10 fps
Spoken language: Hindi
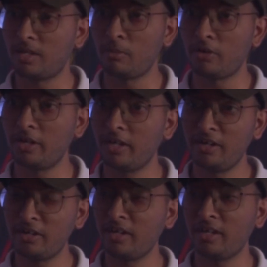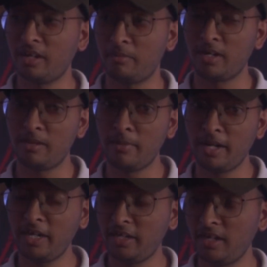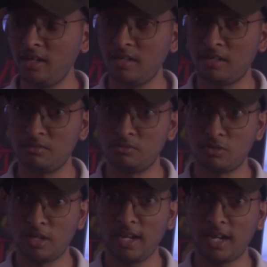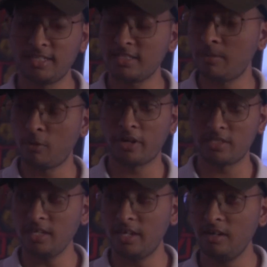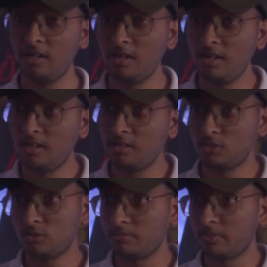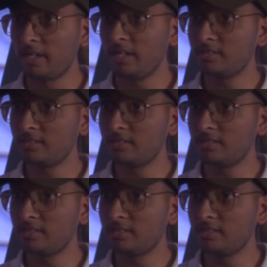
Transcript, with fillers: डेमोक्रेटिक कंट्री नहीं रहे बट हमारा इंडिया जो कि लार्जेस्ट डेमोक्रेसी है सो so, ये